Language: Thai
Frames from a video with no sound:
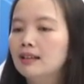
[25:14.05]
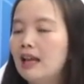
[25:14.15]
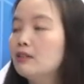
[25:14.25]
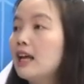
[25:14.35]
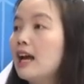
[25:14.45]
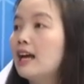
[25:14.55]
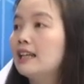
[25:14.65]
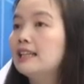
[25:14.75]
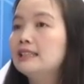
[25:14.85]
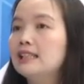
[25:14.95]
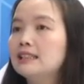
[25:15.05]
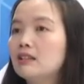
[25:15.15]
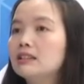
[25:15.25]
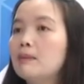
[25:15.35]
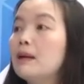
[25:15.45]
แล้วแต่ไลเซนส์
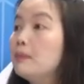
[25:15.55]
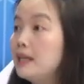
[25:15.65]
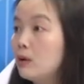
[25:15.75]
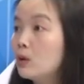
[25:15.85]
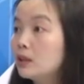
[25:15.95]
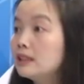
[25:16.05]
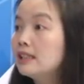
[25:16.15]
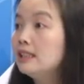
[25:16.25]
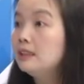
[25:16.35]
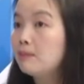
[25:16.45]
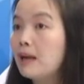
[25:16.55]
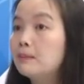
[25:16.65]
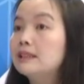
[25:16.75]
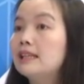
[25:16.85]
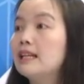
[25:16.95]
ก็ถ้าเป็นพีโลนก็จะ
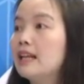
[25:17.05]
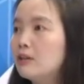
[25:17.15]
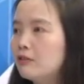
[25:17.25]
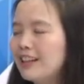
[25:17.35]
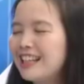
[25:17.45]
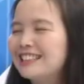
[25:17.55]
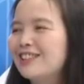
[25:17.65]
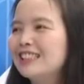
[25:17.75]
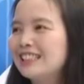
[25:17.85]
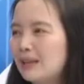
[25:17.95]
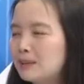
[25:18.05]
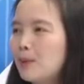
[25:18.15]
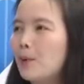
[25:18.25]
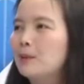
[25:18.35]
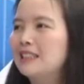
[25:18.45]
28% Nano Finance ก็จะ
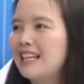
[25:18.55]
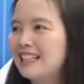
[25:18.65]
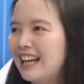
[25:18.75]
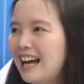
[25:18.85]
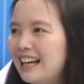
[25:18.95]
36%ค่ะก็